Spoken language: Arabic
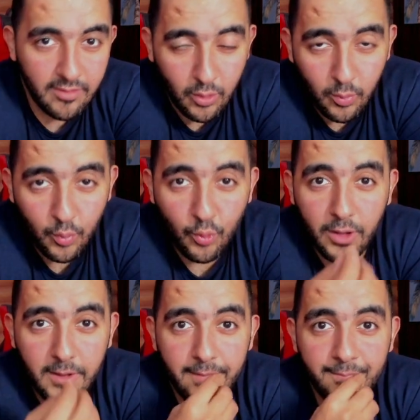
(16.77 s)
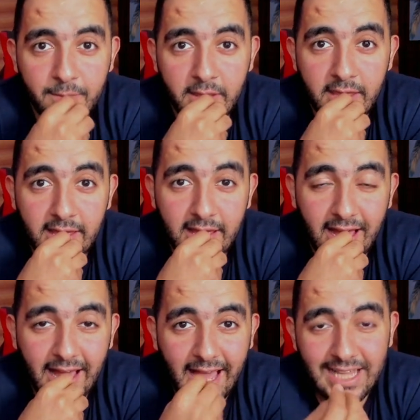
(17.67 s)
جمهورك
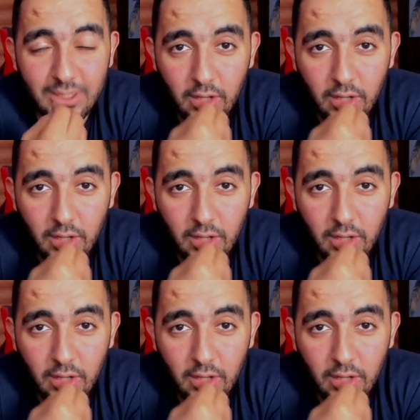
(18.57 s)
عايز اقول